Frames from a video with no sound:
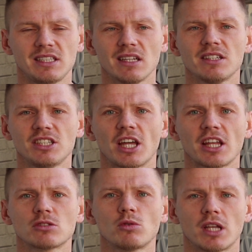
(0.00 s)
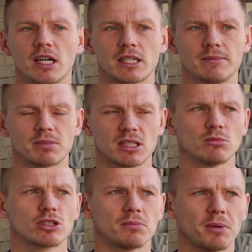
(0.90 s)
делания результата.
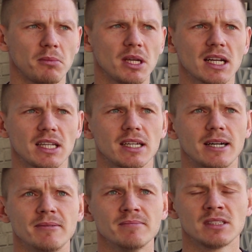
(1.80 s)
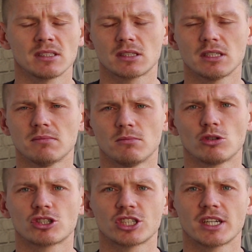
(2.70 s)
Потому что премьер-лига, ты
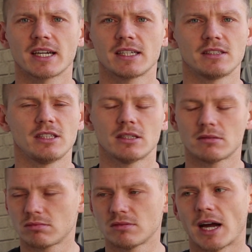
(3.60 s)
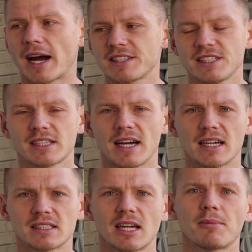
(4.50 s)
можешь играть не ахти
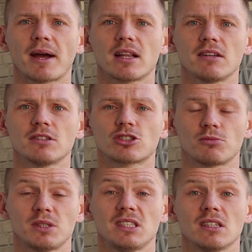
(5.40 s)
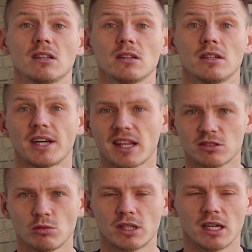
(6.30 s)
как, самое главное, чтобы ты делал
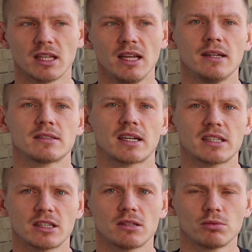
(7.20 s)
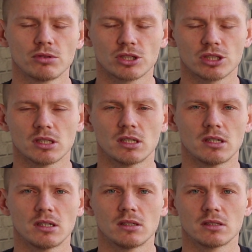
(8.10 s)
результат. Тогда ты будешь
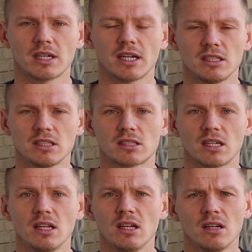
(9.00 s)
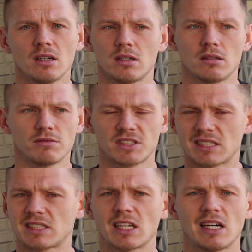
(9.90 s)
э, находиться э, в
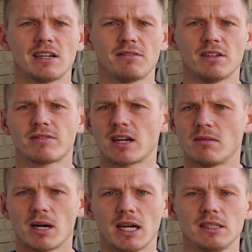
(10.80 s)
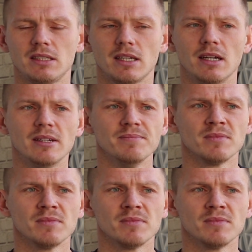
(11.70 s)
составе, в команде,